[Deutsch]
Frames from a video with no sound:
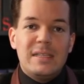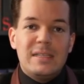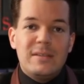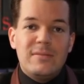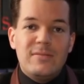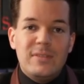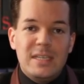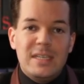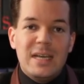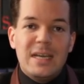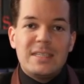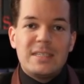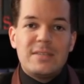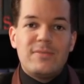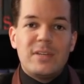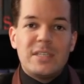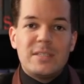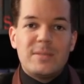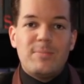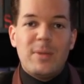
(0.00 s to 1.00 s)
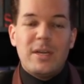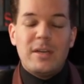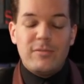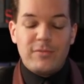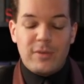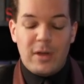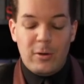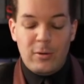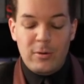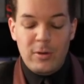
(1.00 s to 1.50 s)
wie das, was meine
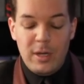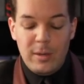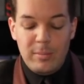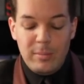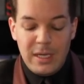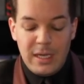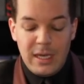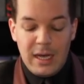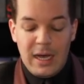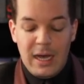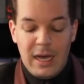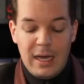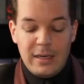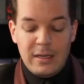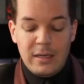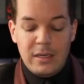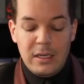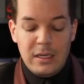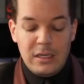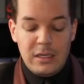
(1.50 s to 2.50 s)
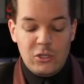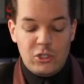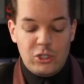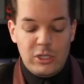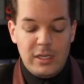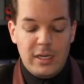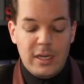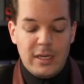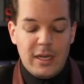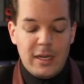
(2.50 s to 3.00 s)
Frau mir gerade
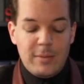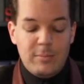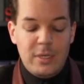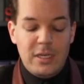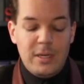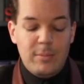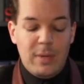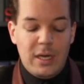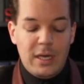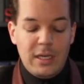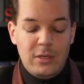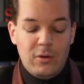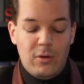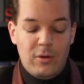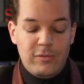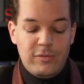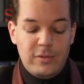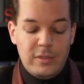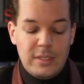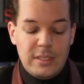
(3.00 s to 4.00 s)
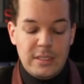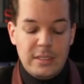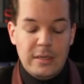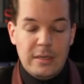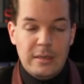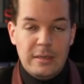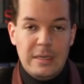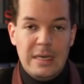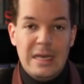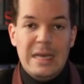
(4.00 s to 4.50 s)
geschildert hat mit dem
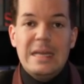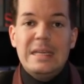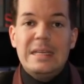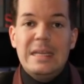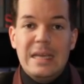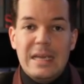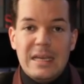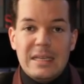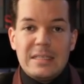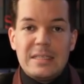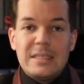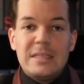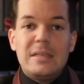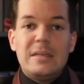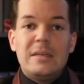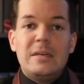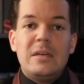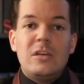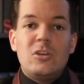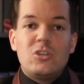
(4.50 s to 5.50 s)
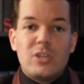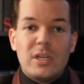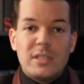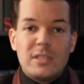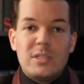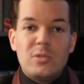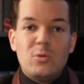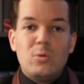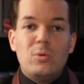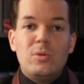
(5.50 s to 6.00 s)
Marineoffizier? Die erste
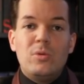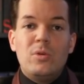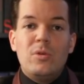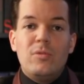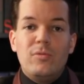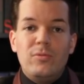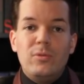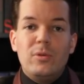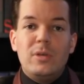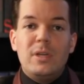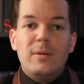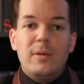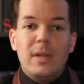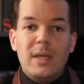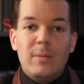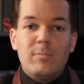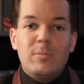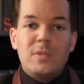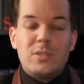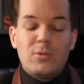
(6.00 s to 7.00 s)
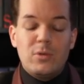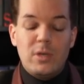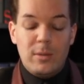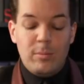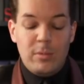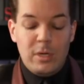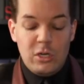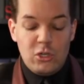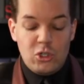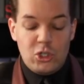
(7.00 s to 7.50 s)
Station führt ihn eben zu
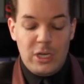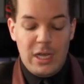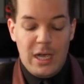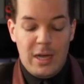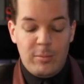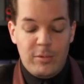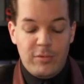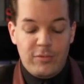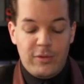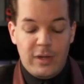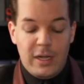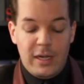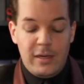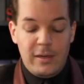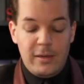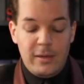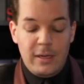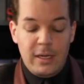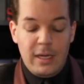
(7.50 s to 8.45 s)
dem Sterbefall.